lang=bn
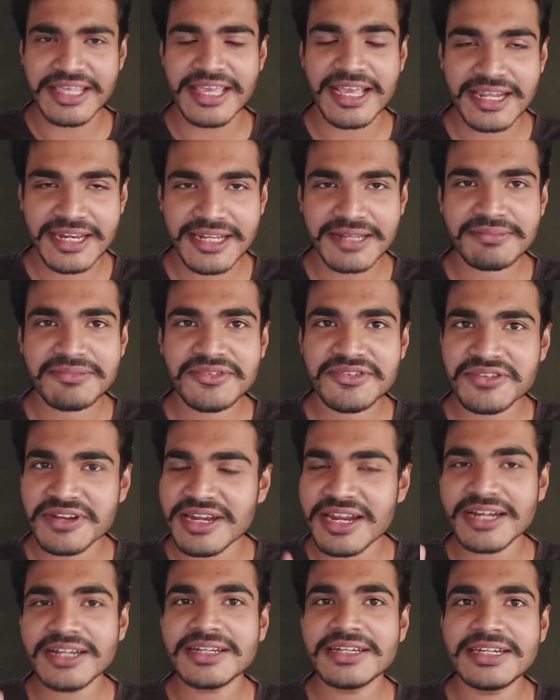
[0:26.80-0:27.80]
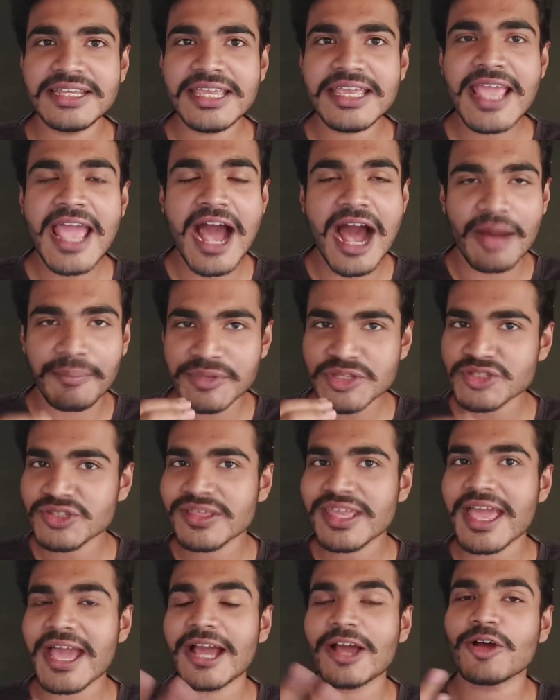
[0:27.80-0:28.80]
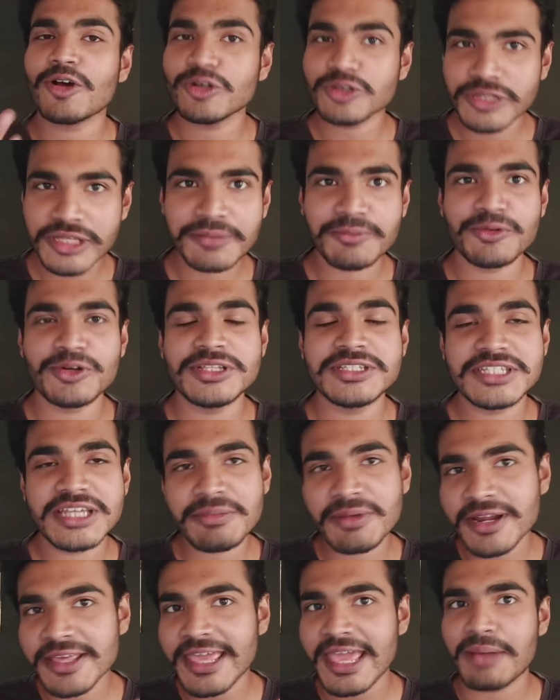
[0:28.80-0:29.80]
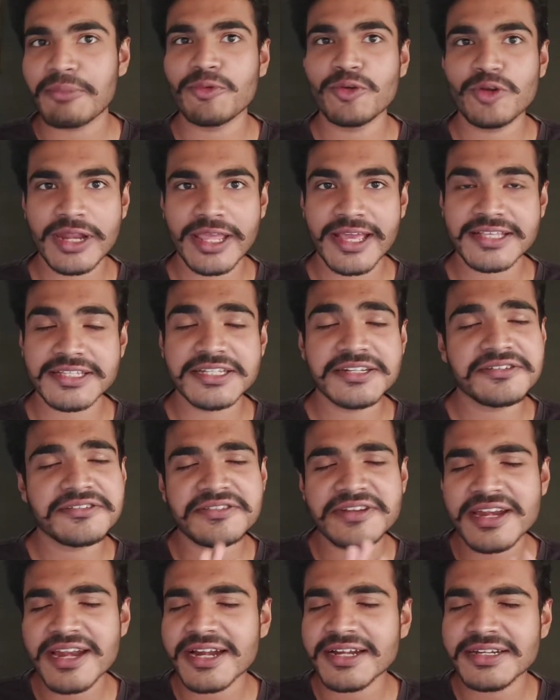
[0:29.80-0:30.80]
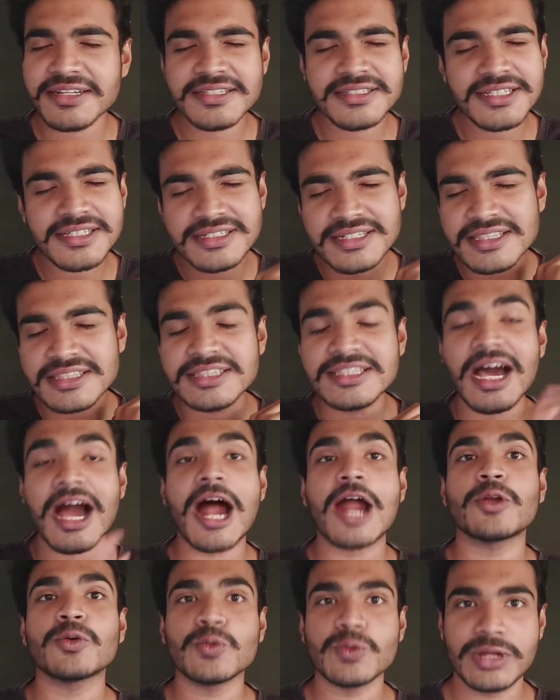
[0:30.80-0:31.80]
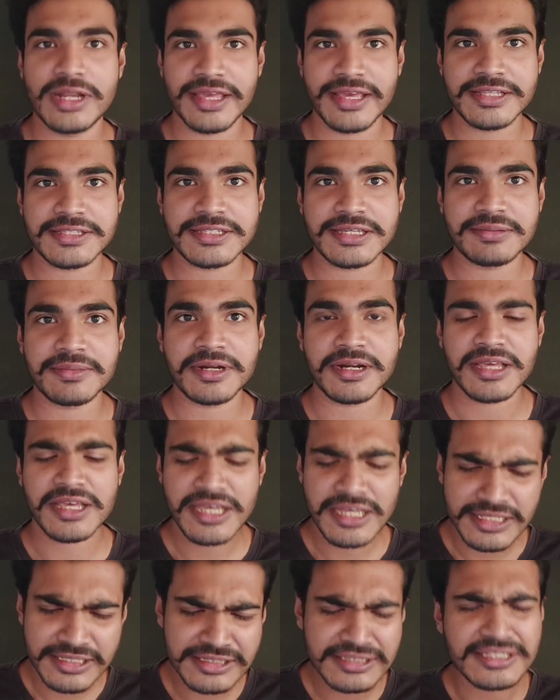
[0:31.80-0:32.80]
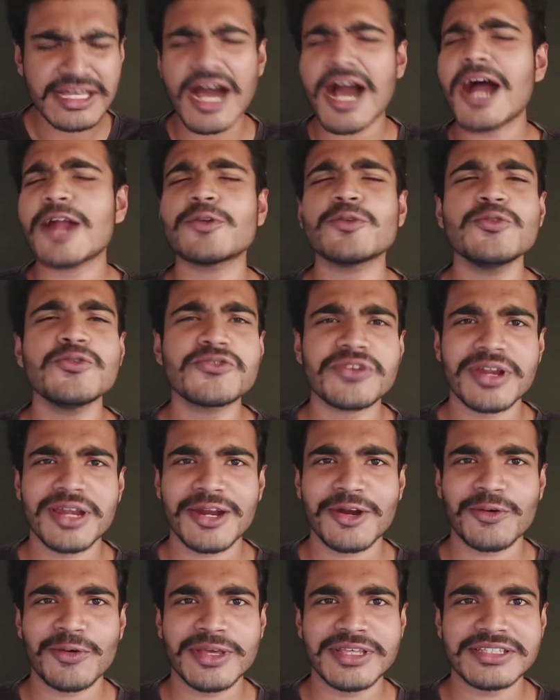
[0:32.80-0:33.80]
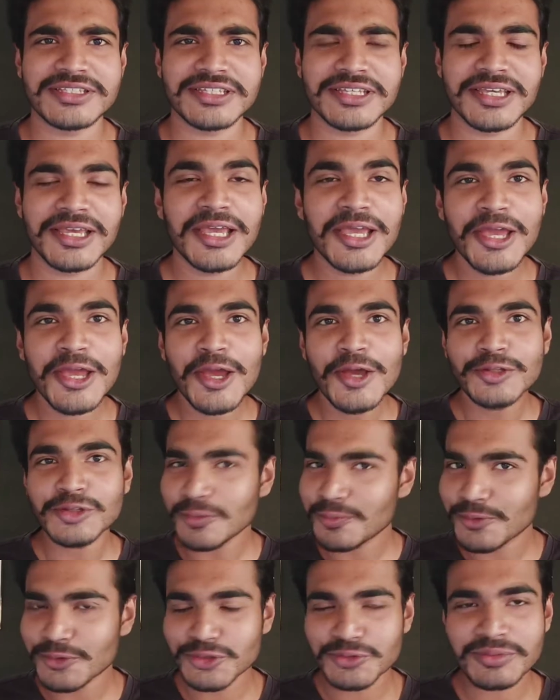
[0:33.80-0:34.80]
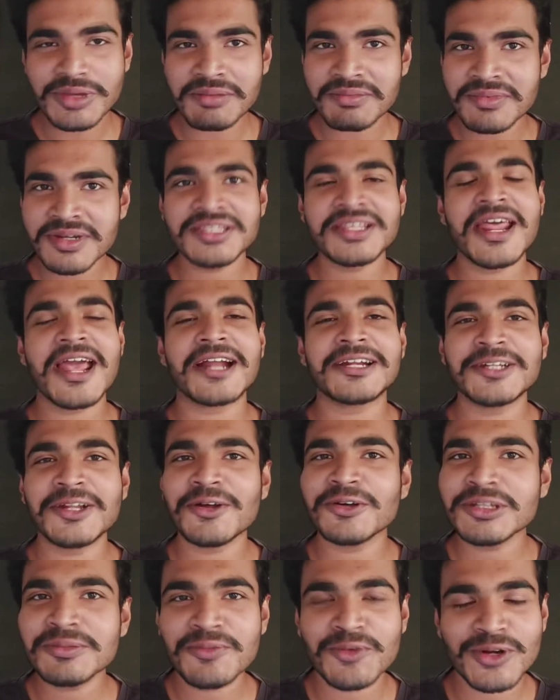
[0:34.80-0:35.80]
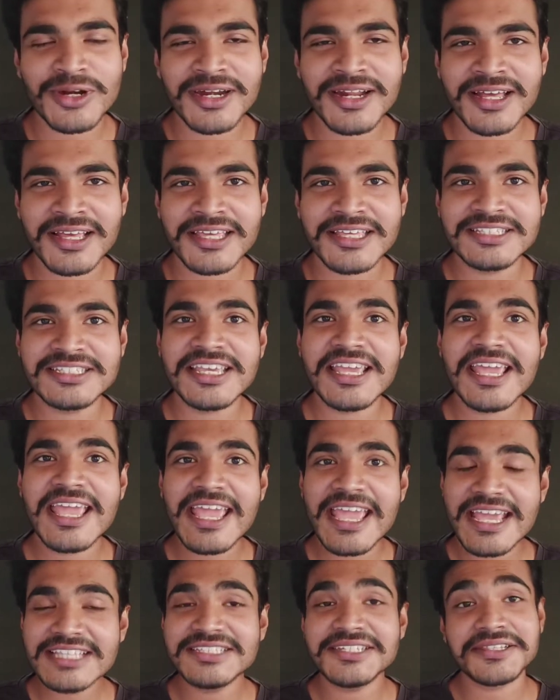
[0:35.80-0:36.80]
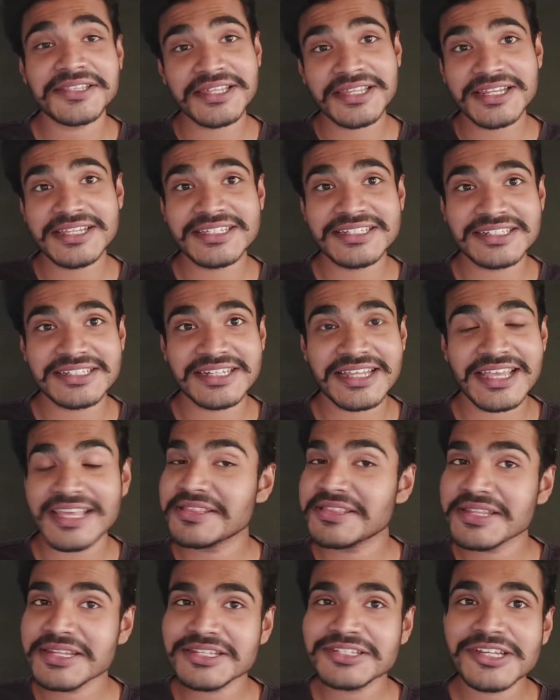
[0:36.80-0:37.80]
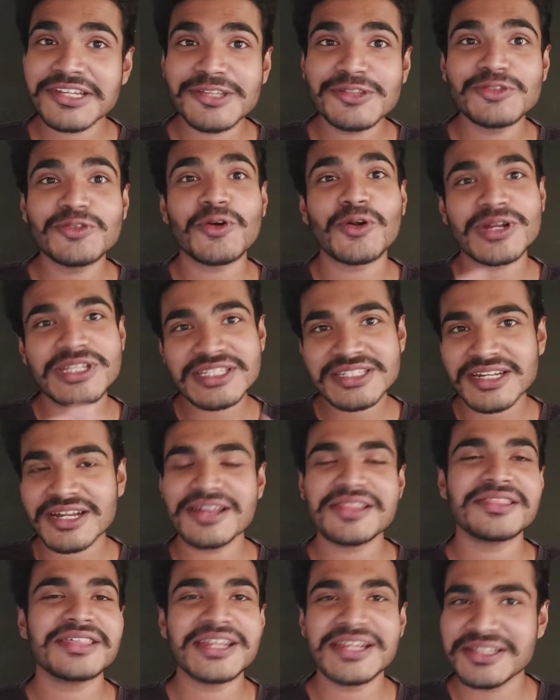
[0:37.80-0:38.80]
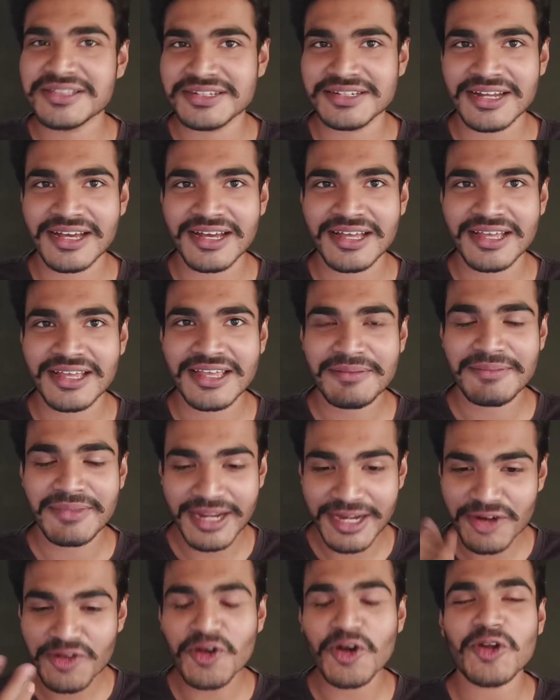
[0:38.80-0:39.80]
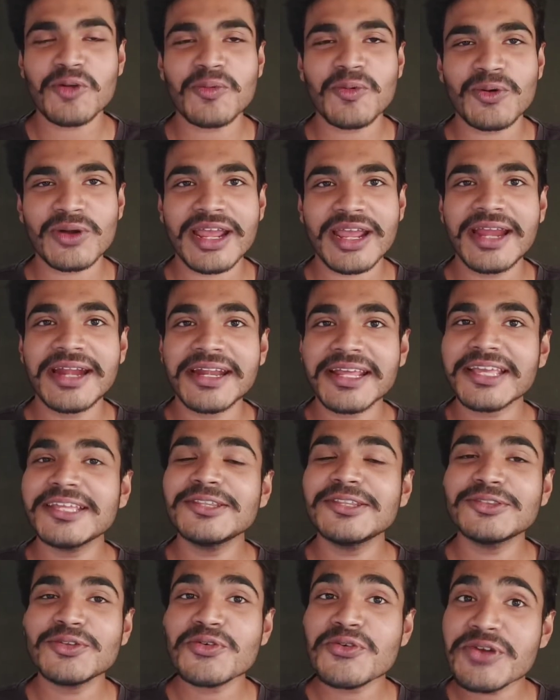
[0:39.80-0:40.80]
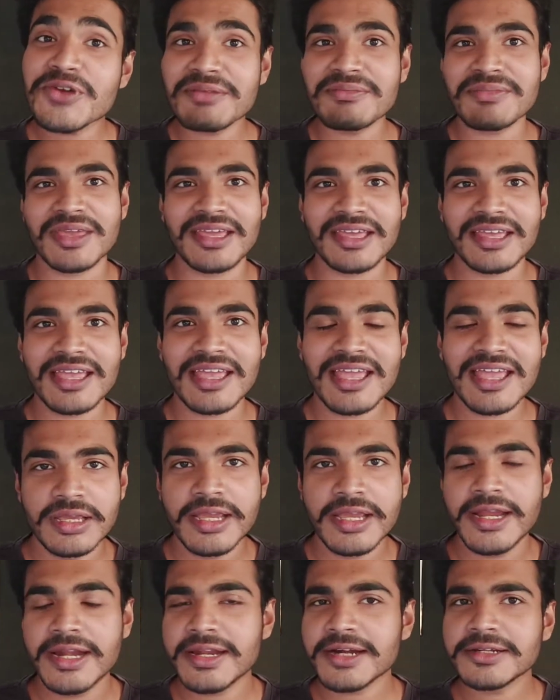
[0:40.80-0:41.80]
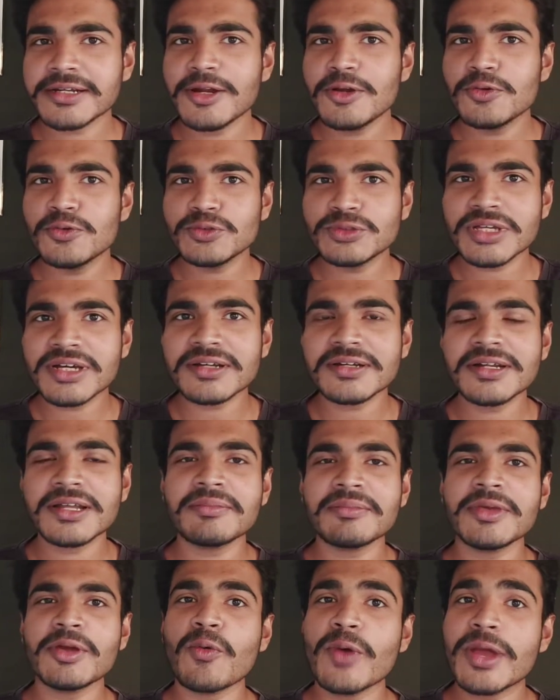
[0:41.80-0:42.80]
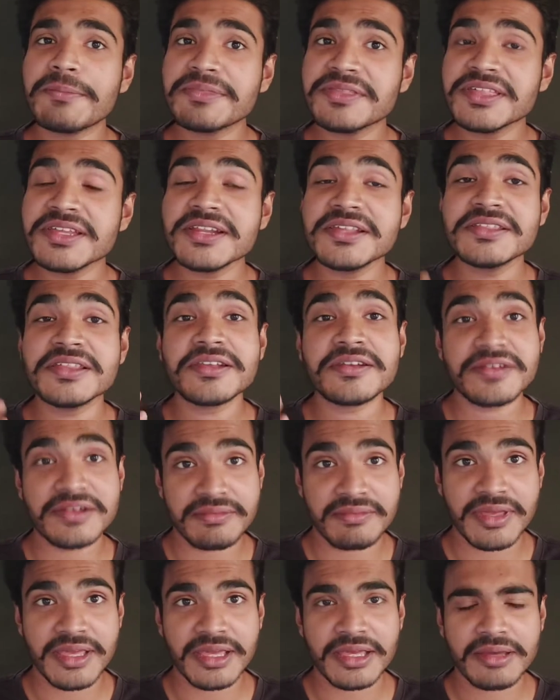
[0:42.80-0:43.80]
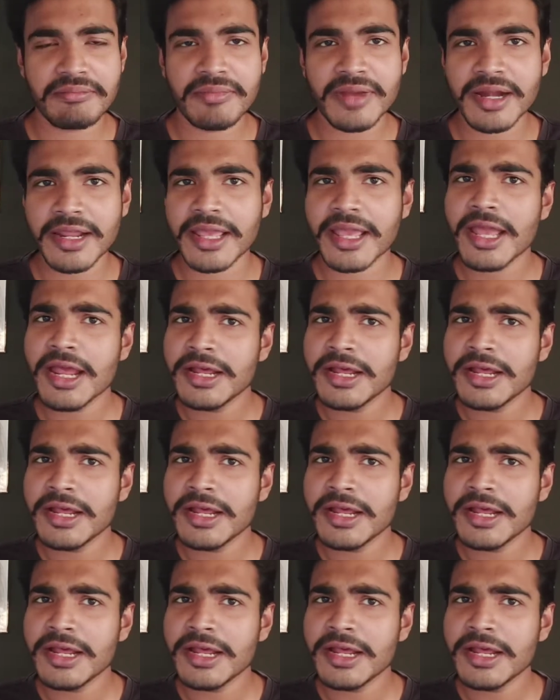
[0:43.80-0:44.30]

দেখলাম ট্রেলারটি আমি যদি এক কথায় বলি যে আমার কেমন লেগেছে ট্রেলারটি জাস্ট দারুণ লেগেছে আমার দারুণ ট্রেলার হয়েছে তো প্রথমে আপনাদের একটা কথা বলে রাখি যে এই যে সিরিজটি এই সিরিজটি কিন্তু অরিজিনাল সিরিজ না মানে এর গল্পটা এটা কিন্তু রিমেক এটা একটা লুথার নামে ওয়েব সিরিজের রিমেক মানে